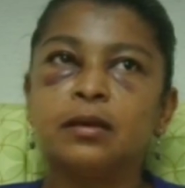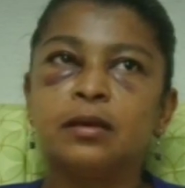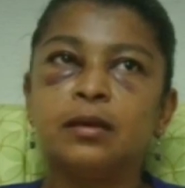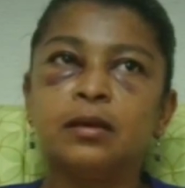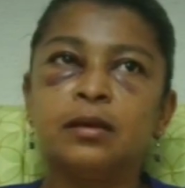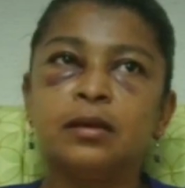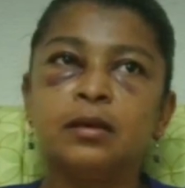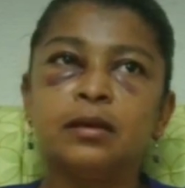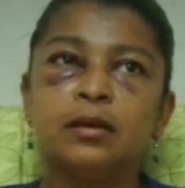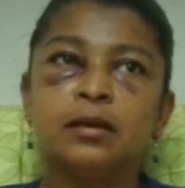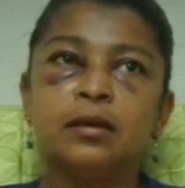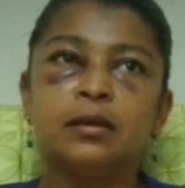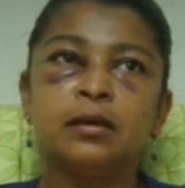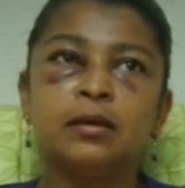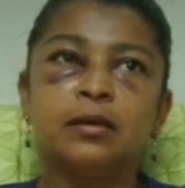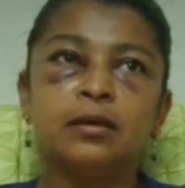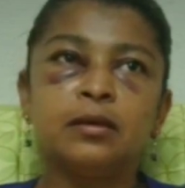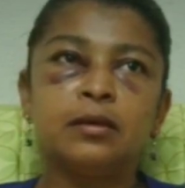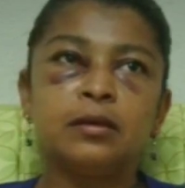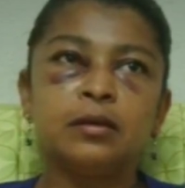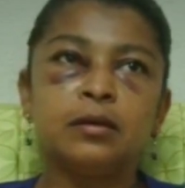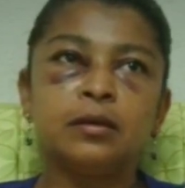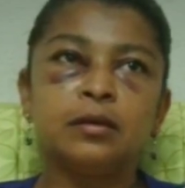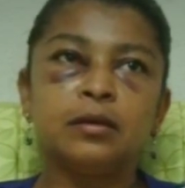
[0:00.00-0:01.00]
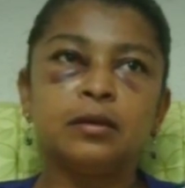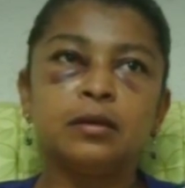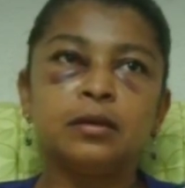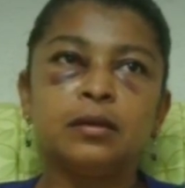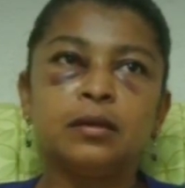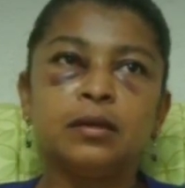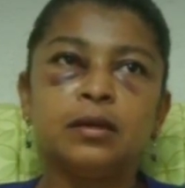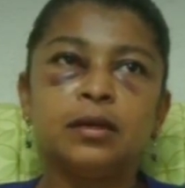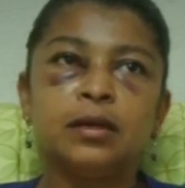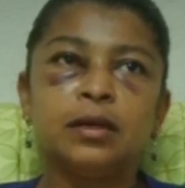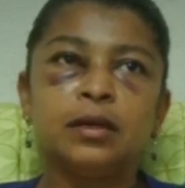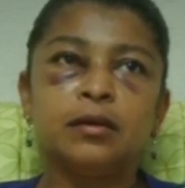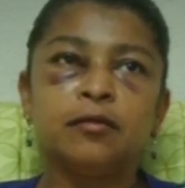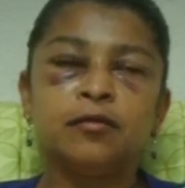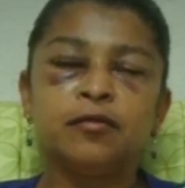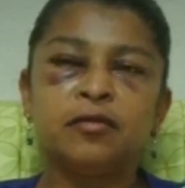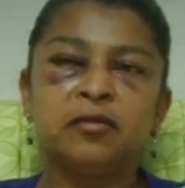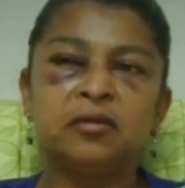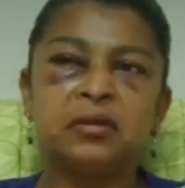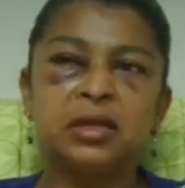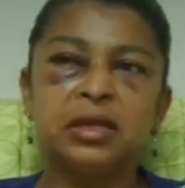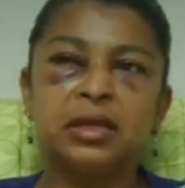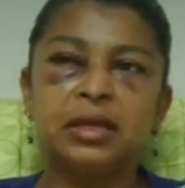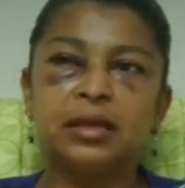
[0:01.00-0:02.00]
era? Eh, era
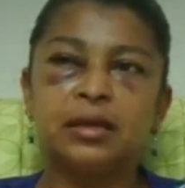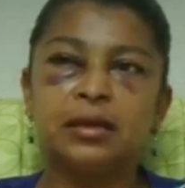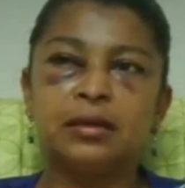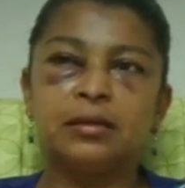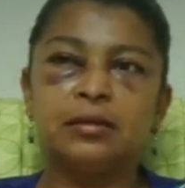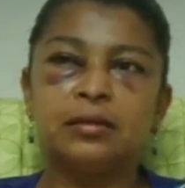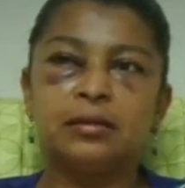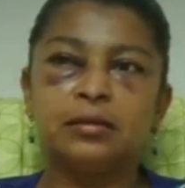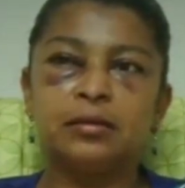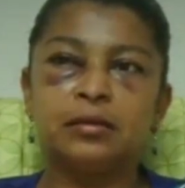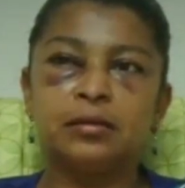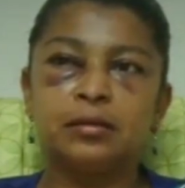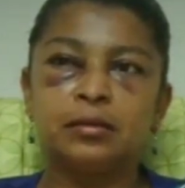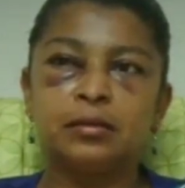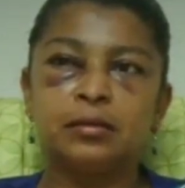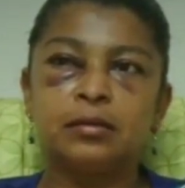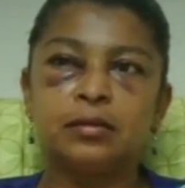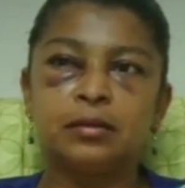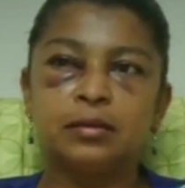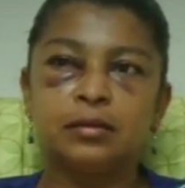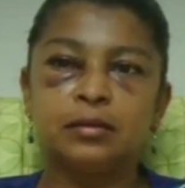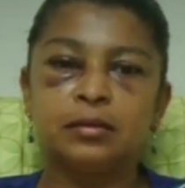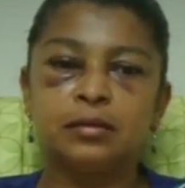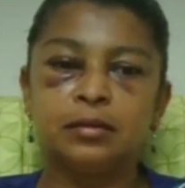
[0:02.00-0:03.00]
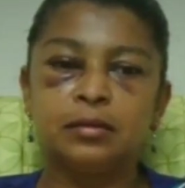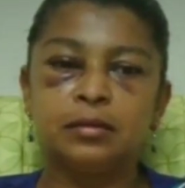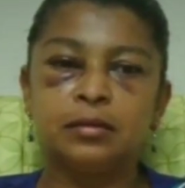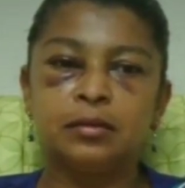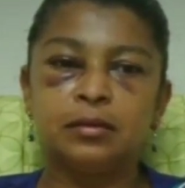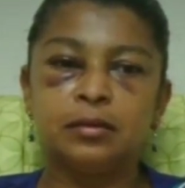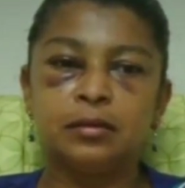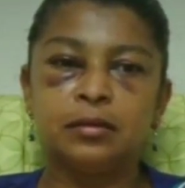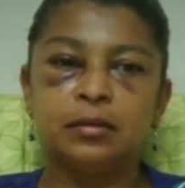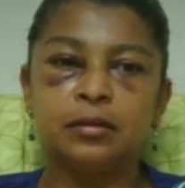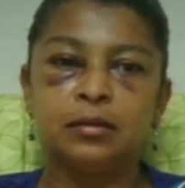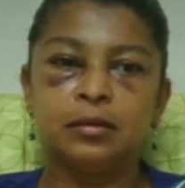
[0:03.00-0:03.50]
flor de caña, sí.